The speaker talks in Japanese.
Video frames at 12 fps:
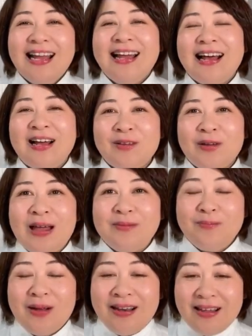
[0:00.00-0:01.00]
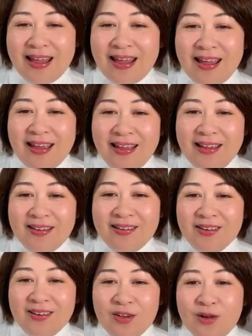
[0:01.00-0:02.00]
あのやっぱりね
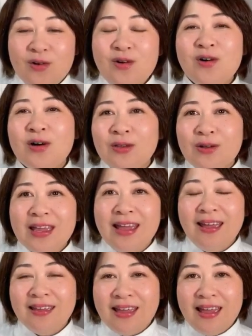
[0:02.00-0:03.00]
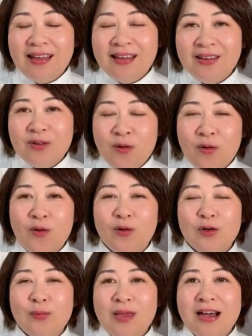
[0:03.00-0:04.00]
両方の経験を
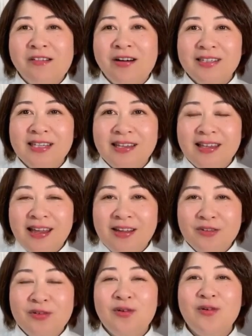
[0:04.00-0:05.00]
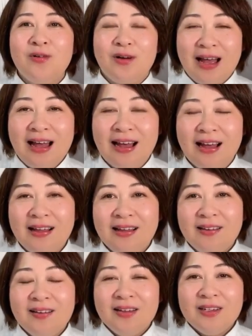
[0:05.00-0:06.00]
組み合わせている方が、
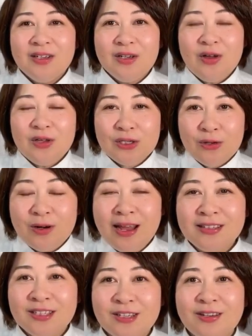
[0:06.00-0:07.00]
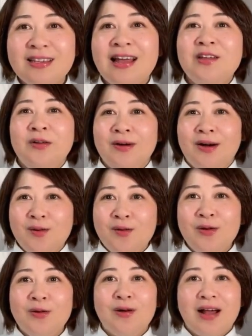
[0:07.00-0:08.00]
そりゃ少ないよりは多
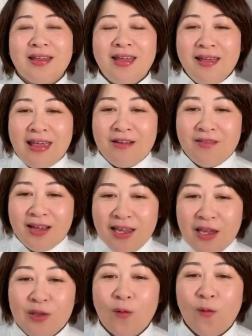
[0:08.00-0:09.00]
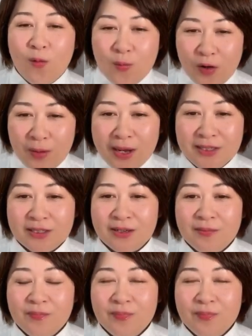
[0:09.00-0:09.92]
い方が経験はいいと思います。